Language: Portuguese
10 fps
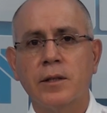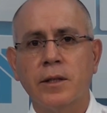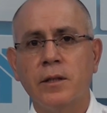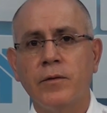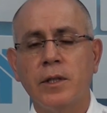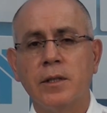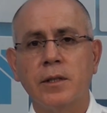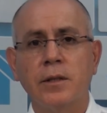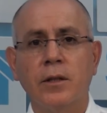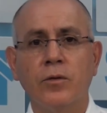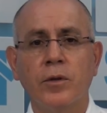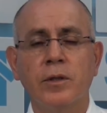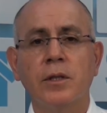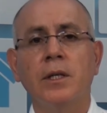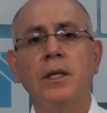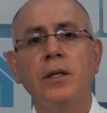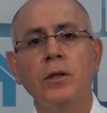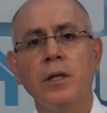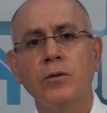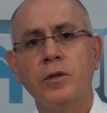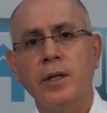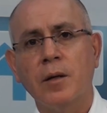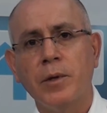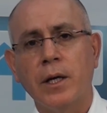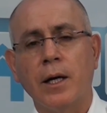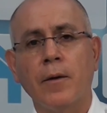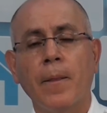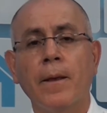as devidas assinaturas e, e nos encaminhar.